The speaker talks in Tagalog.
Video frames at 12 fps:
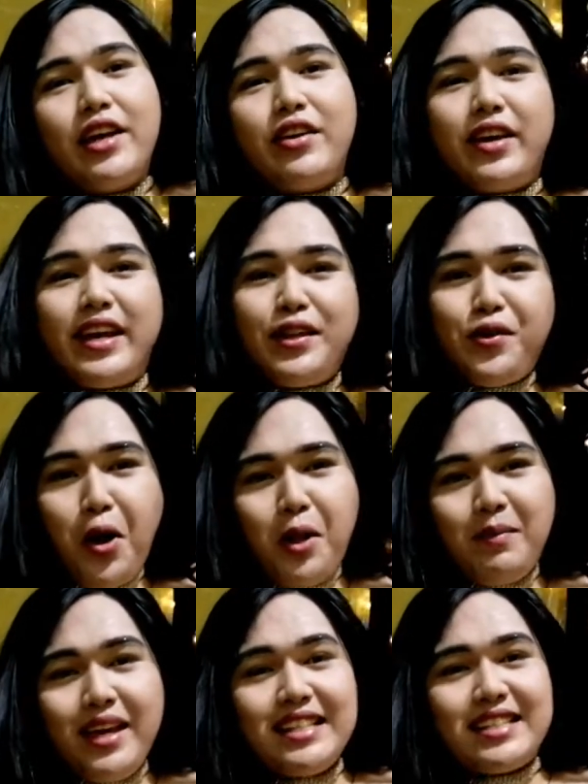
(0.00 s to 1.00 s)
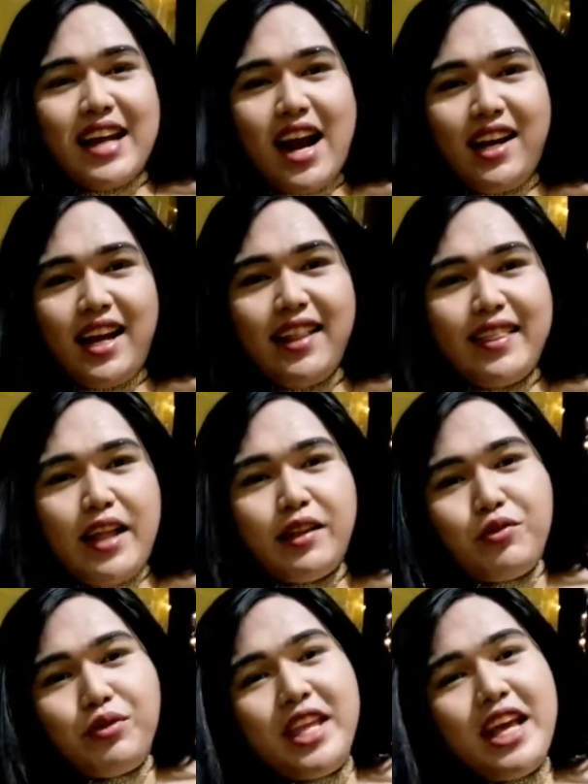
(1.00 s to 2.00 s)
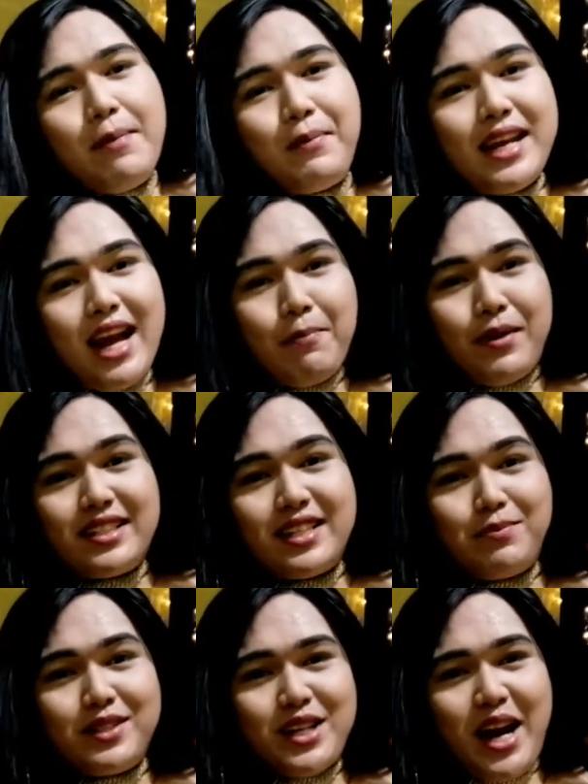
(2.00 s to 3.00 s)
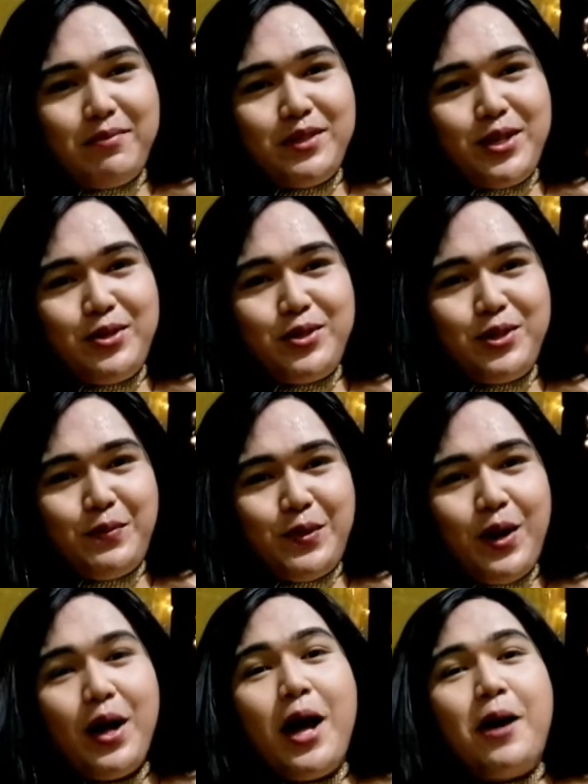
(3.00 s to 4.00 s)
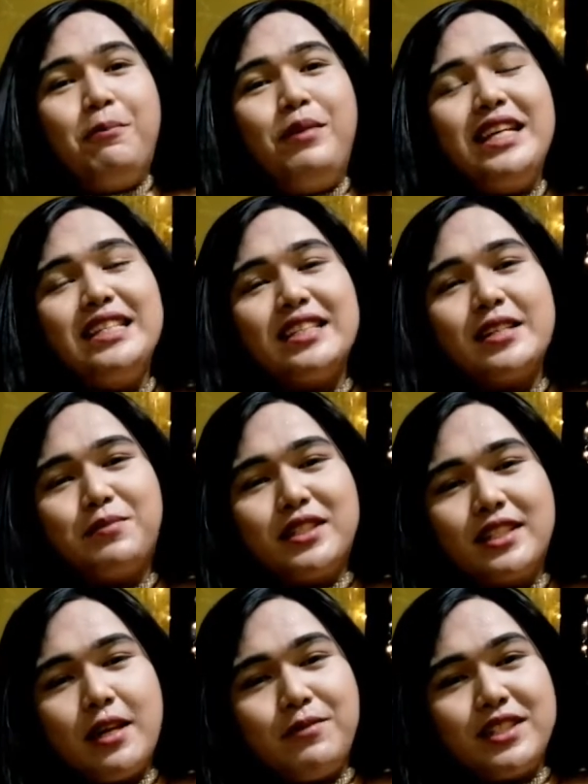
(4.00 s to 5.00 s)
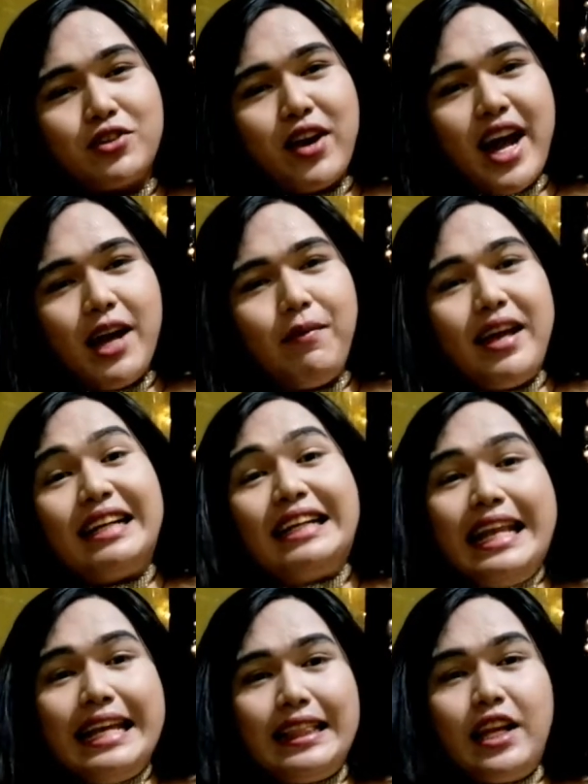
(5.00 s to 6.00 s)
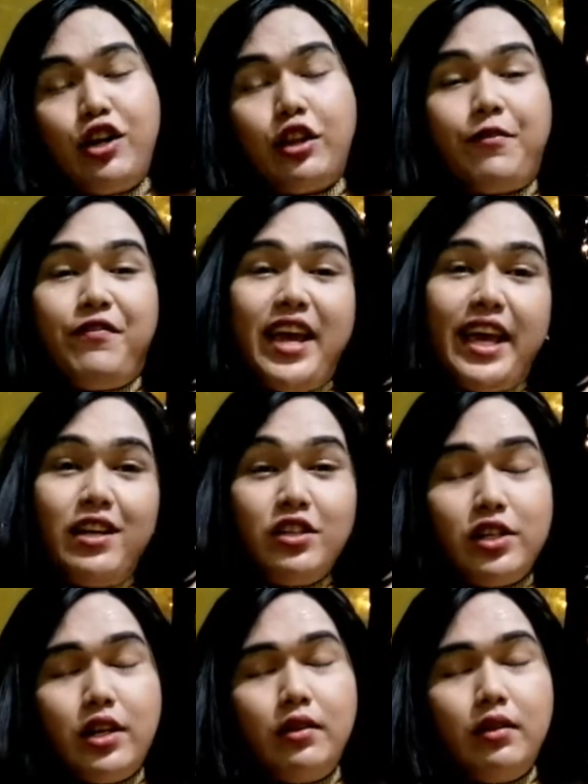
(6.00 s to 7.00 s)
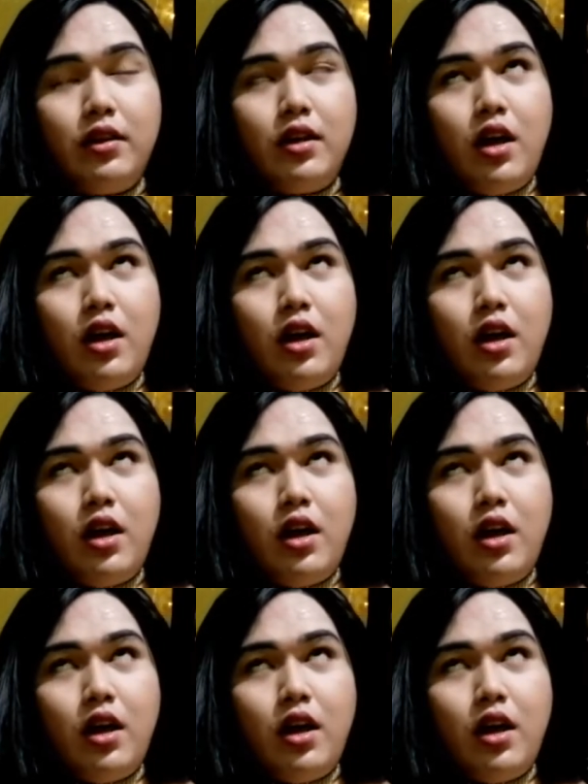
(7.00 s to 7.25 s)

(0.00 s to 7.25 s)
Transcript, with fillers: You can call me Scarlett and kung hindi ka pa nakapag-subscribe sa YouTube ko, please subscribe and click the notification.